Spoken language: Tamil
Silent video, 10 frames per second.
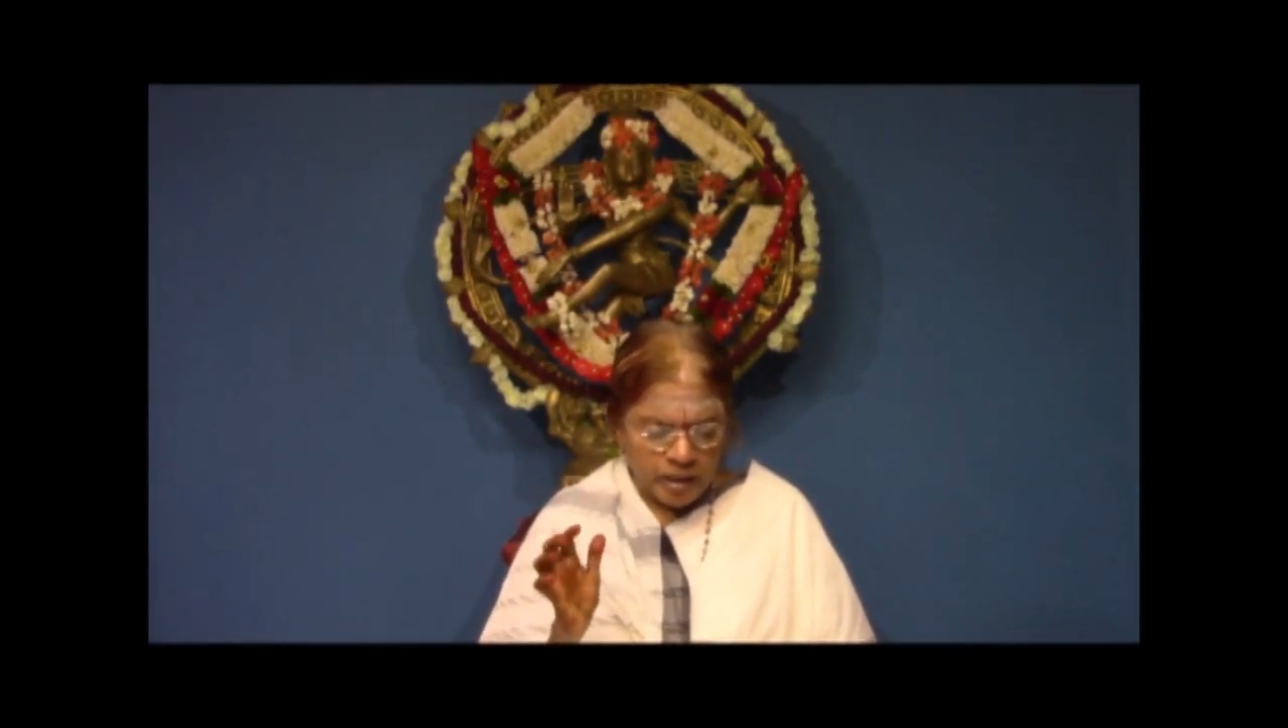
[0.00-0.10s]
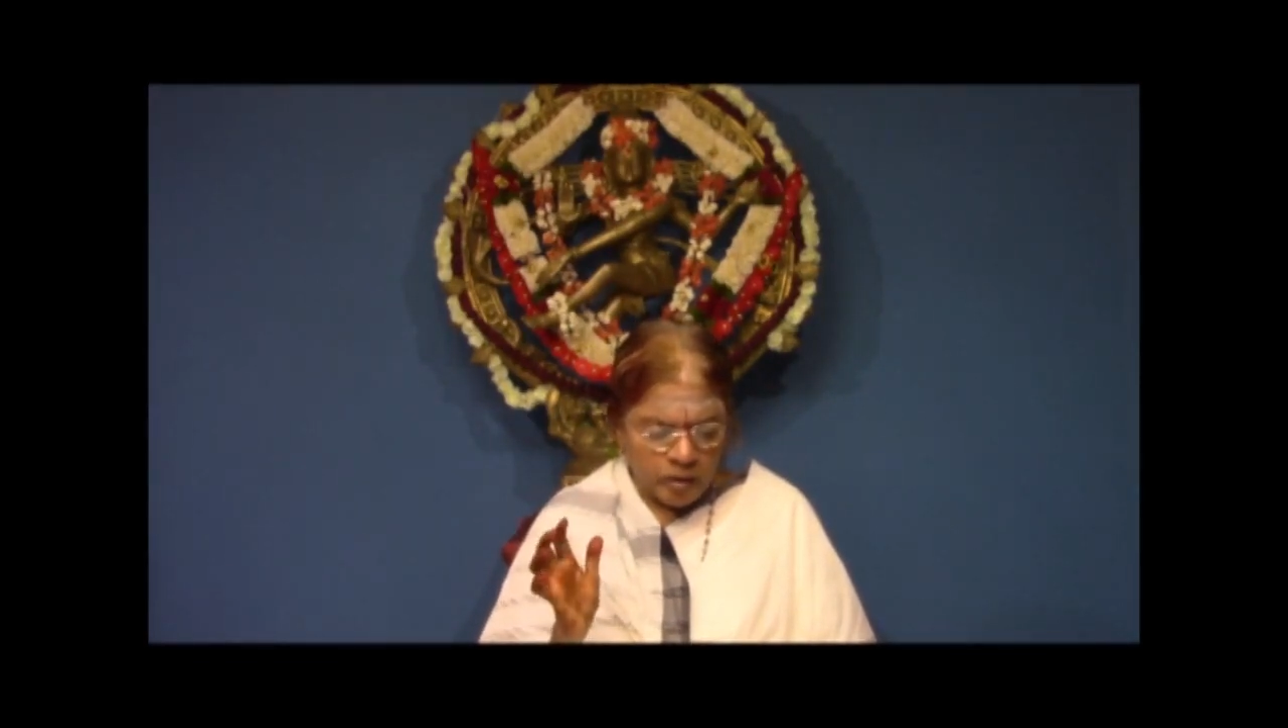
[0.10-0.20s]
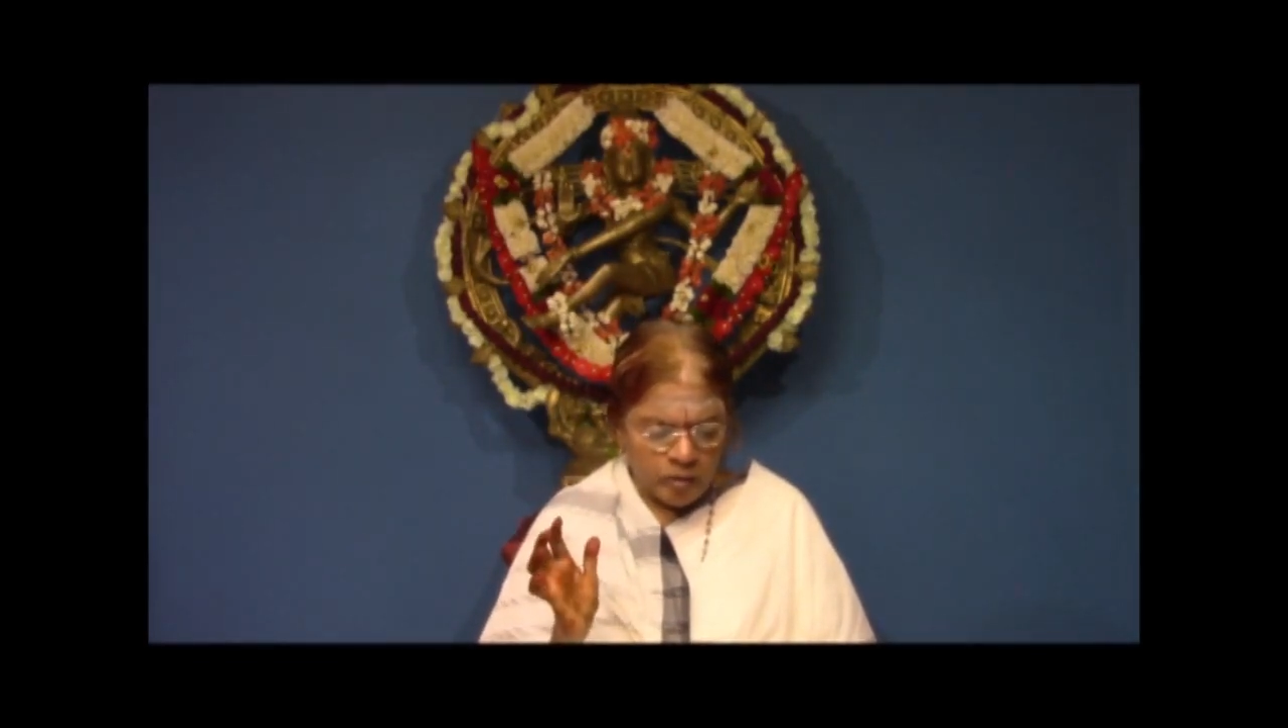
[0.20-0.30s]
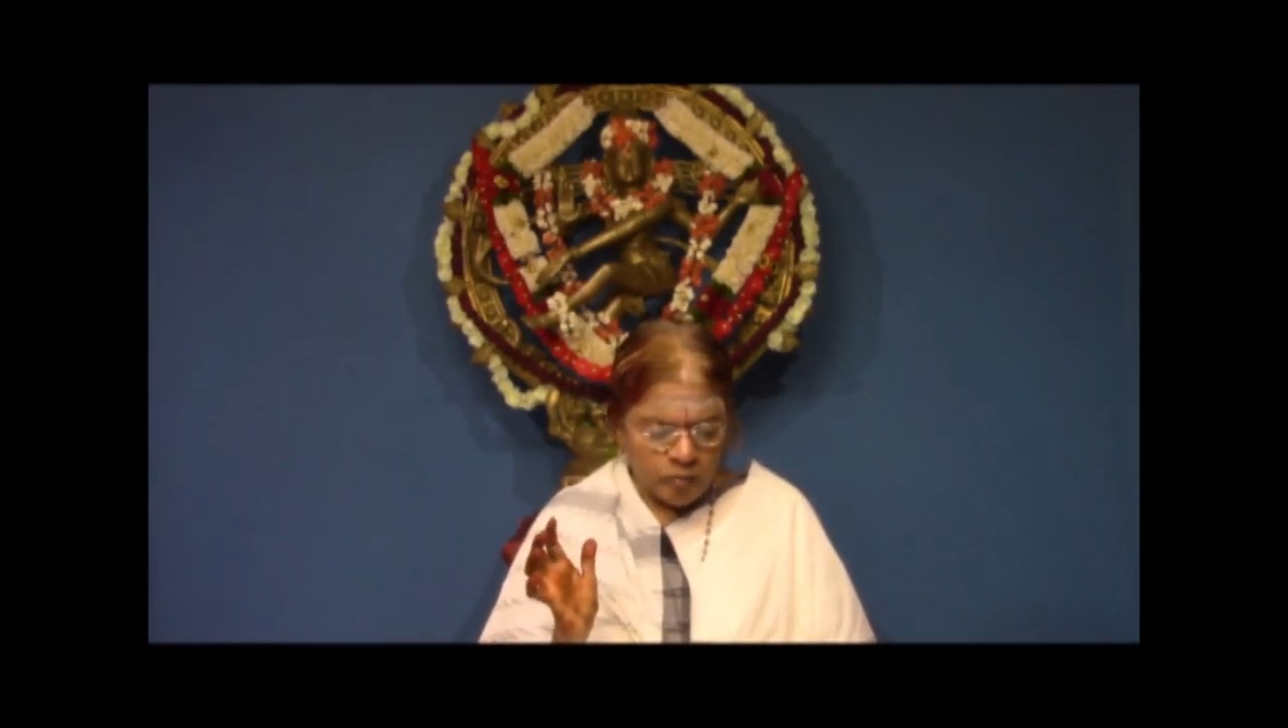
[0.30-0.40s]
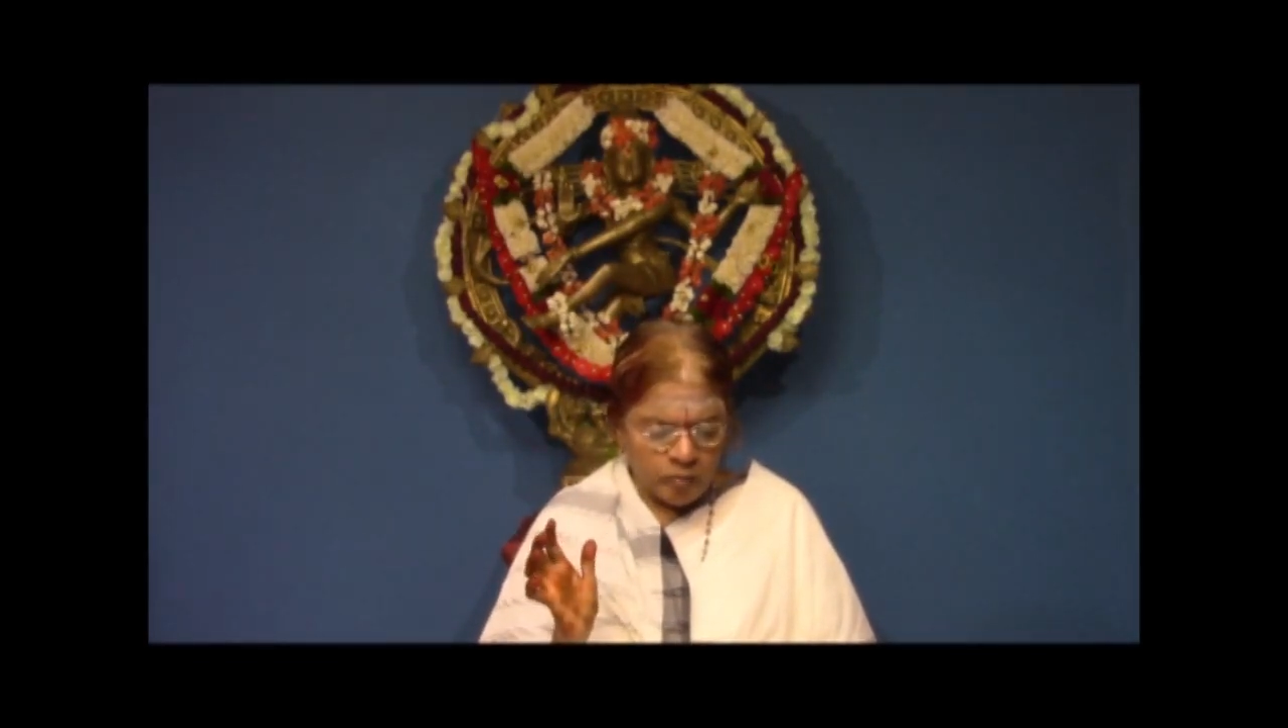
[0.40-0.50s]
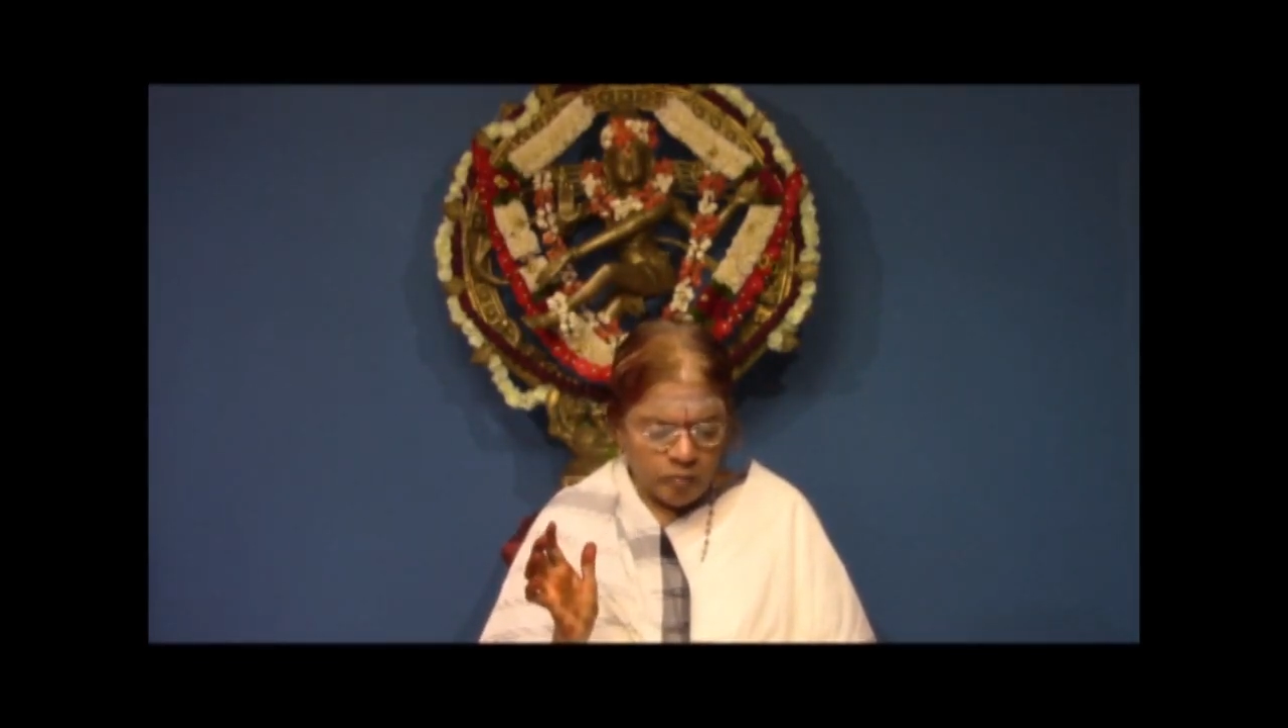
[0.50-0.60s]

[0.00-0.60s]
ஹவு